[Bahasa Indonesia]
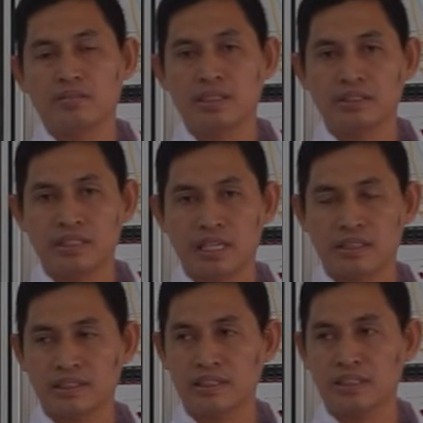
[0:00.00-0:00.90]

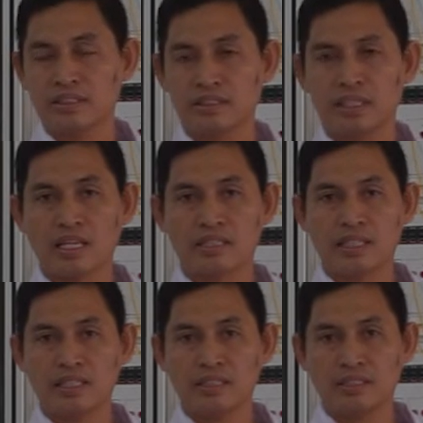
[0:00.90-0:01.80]
instalasi
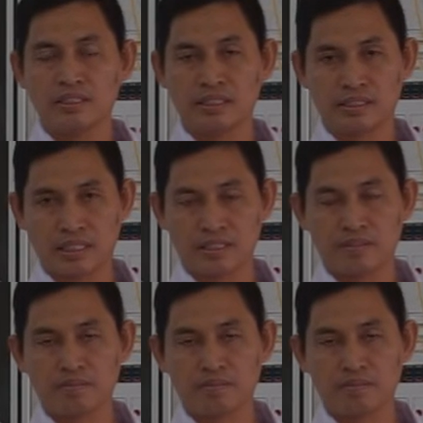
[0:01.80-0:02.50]
tenaga listrik.